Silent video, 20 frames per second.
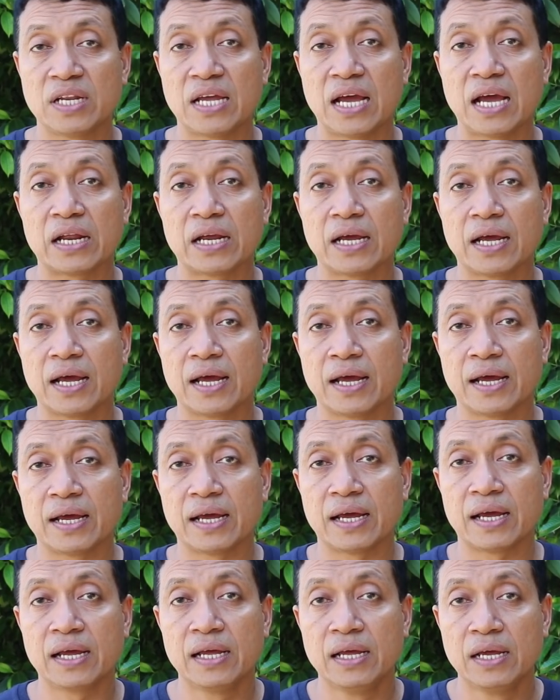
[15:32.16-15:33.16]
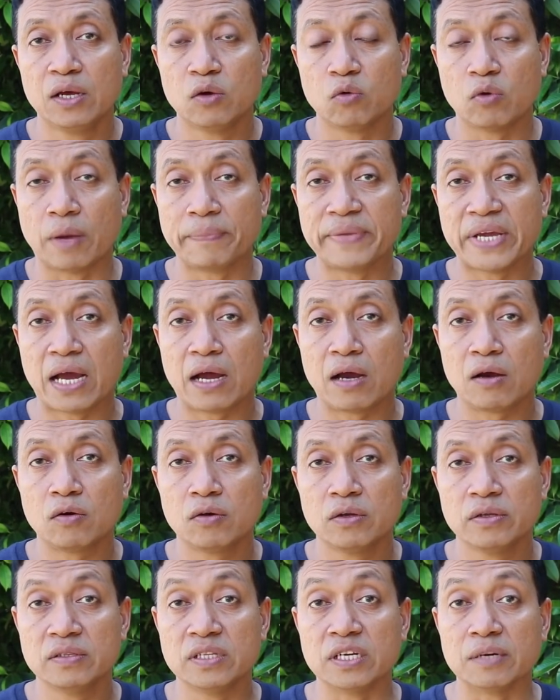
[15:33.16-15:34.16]
นละความยาว
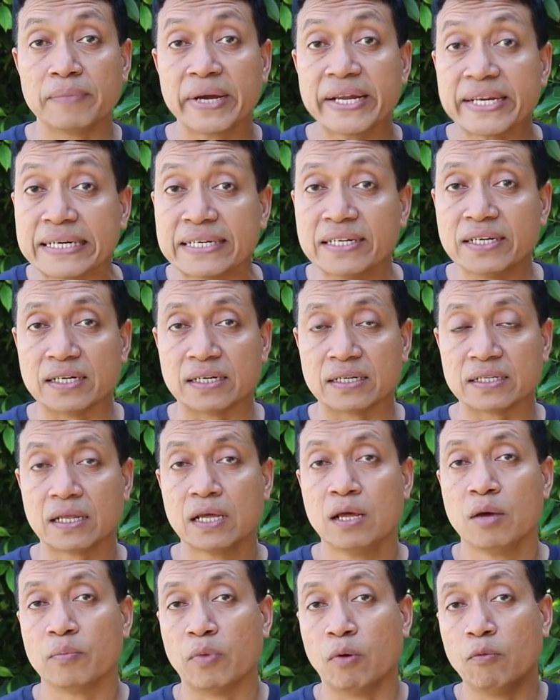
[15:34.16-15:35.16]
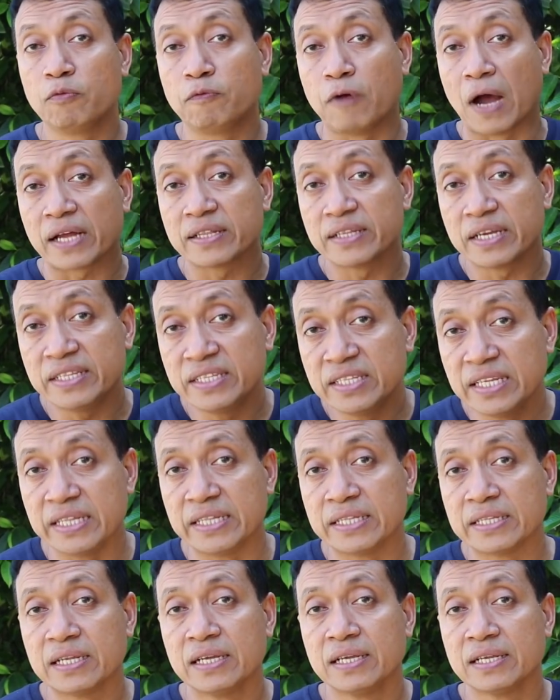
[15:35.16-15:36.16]
1เมตรครึ่ง ผมฝังในดิ
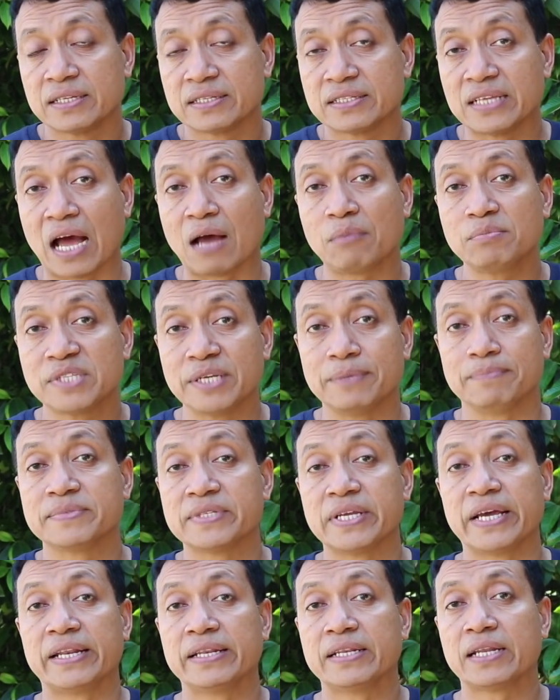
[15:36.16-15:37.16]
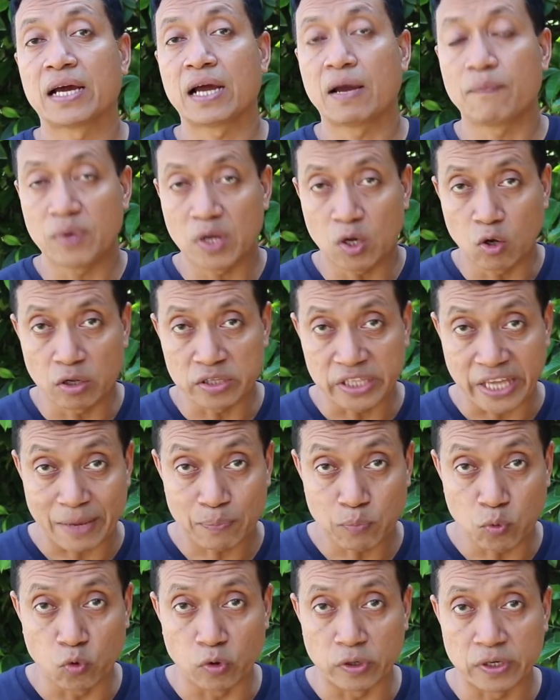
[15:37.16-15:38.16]
น 30เซนนะครับแล้วก็เท
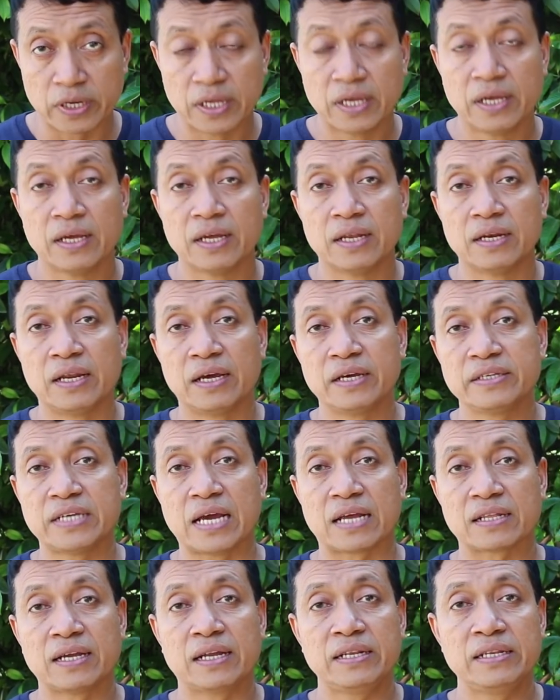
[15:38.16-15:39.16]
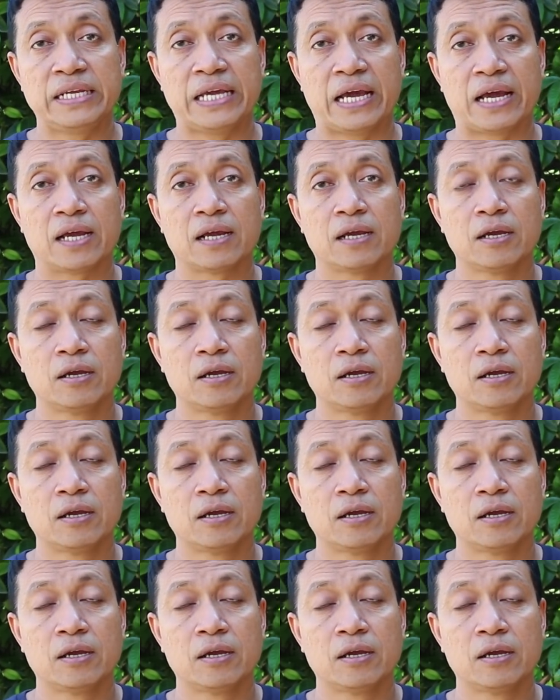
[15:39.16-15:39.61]
ปูนแล้วจากนั้นเนี่ย